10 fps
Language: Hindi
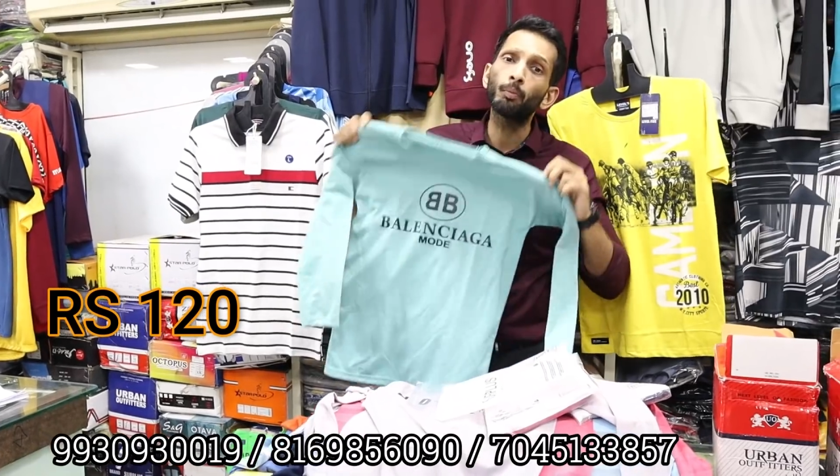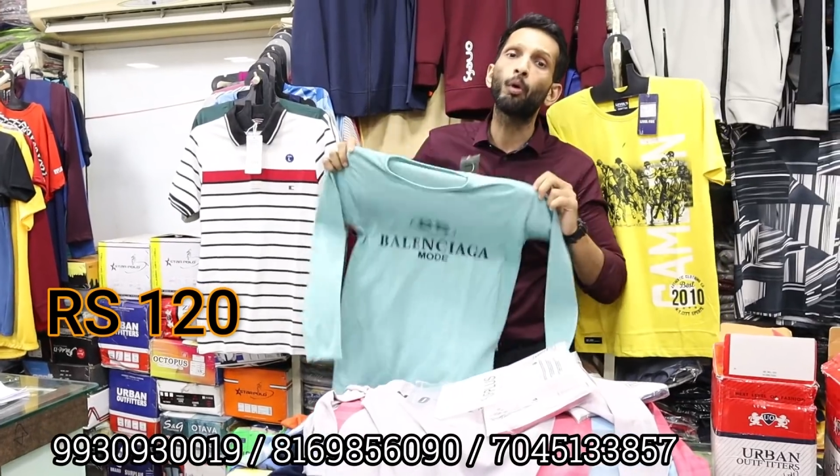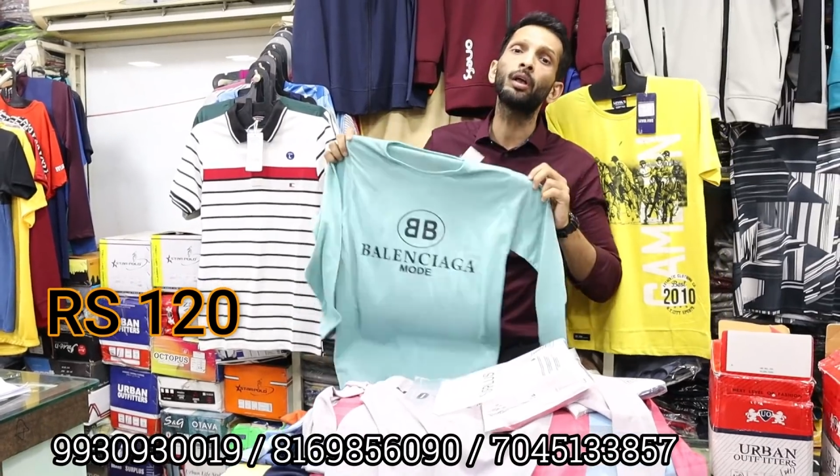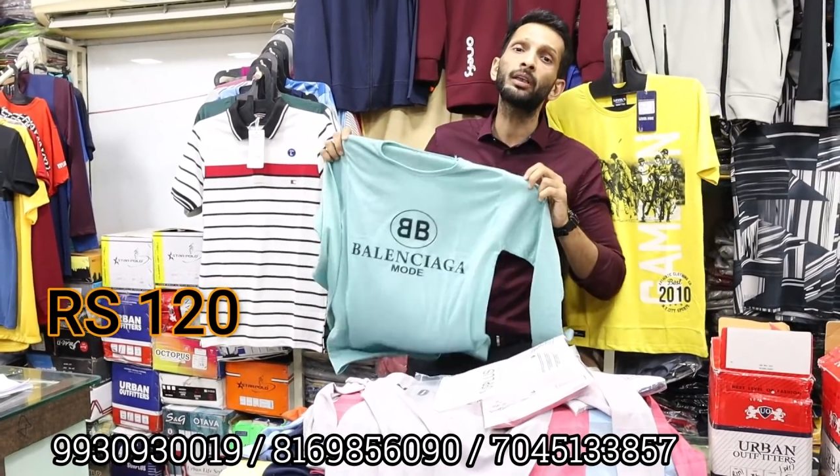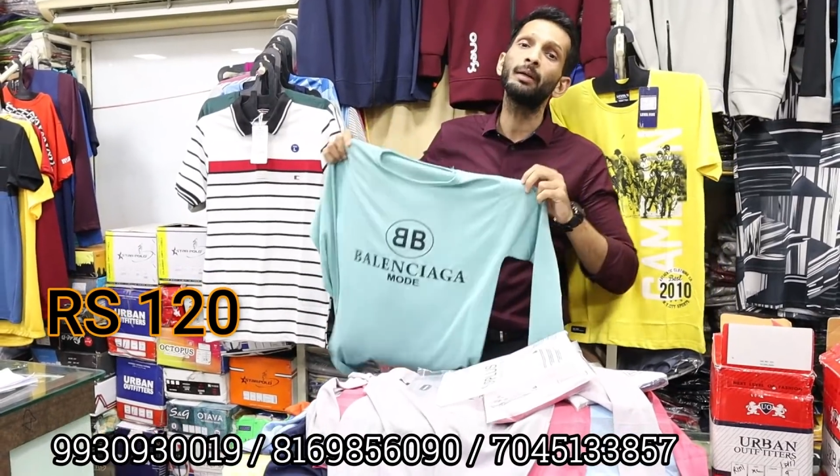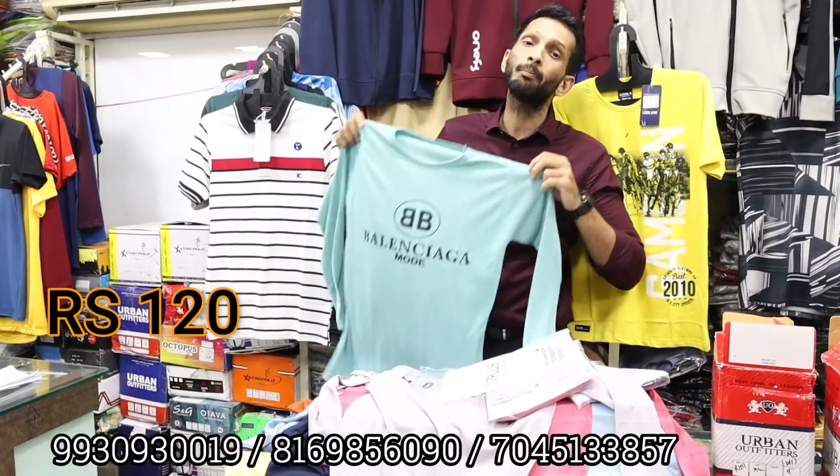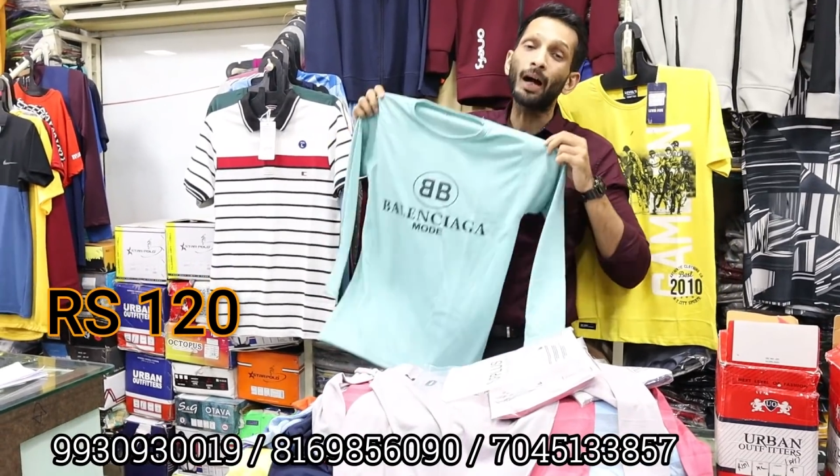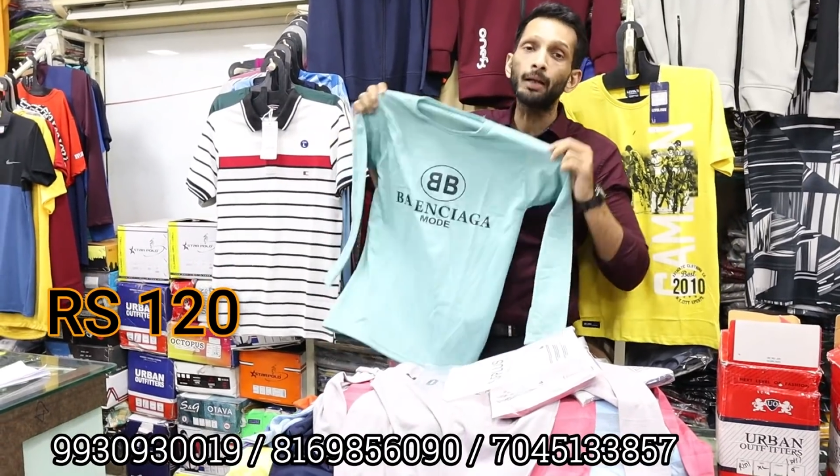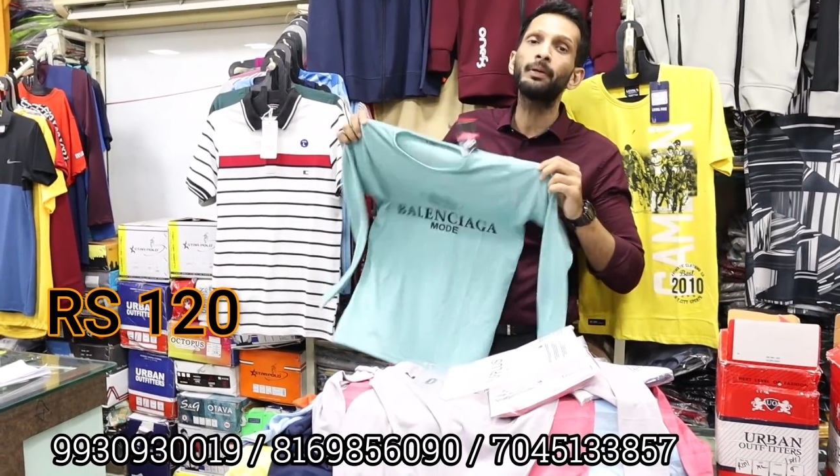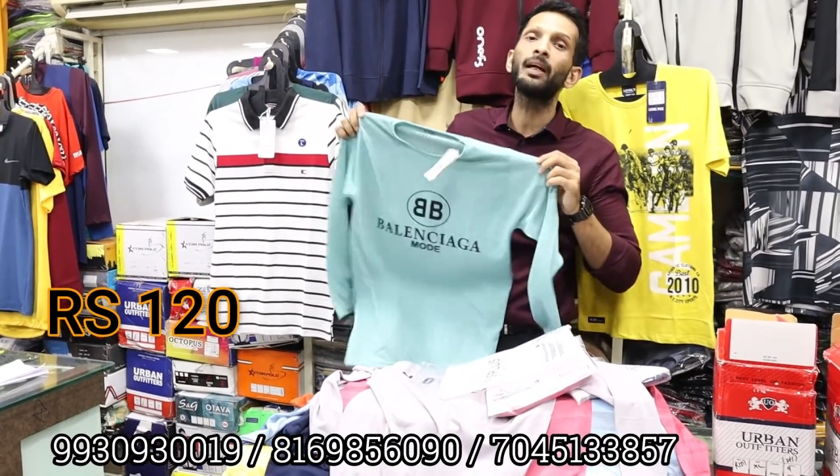तो बहुत है
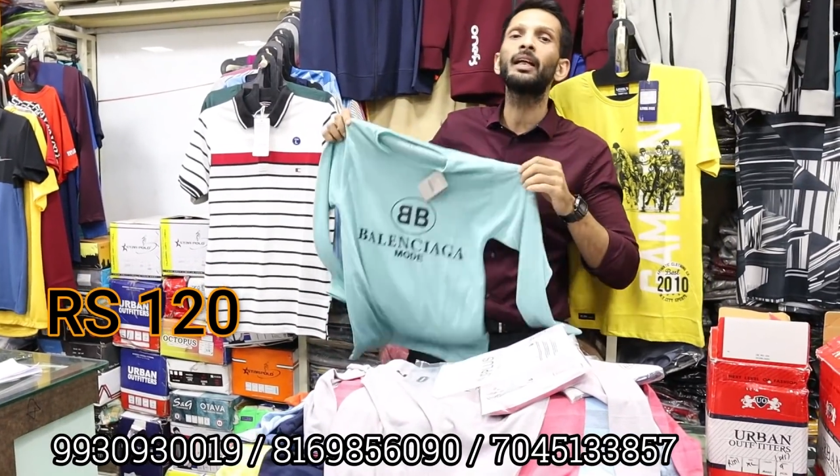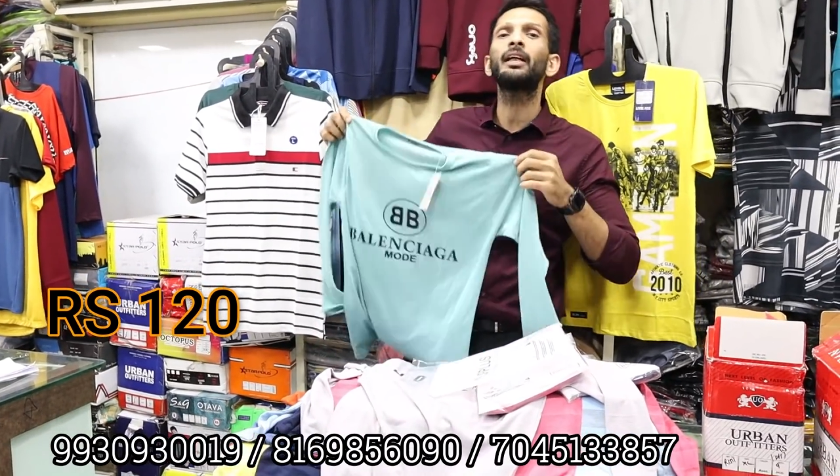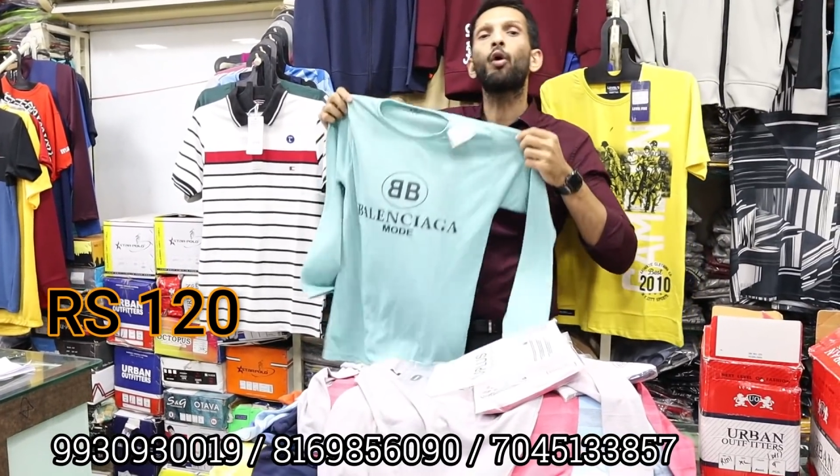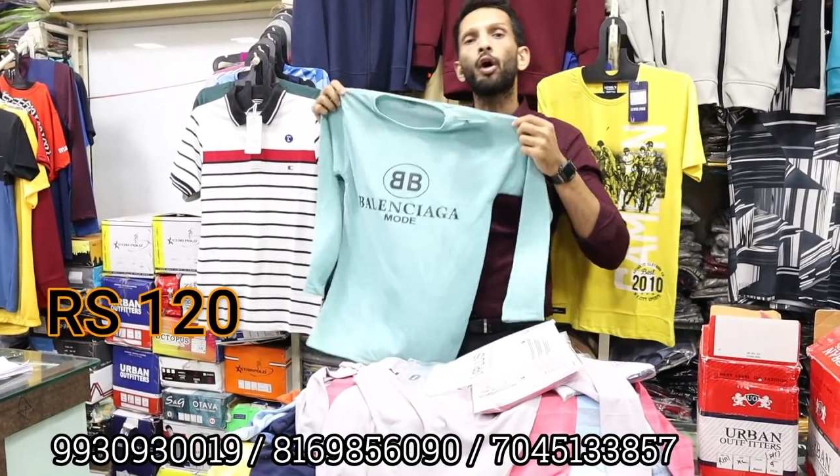माल भी है लेकिन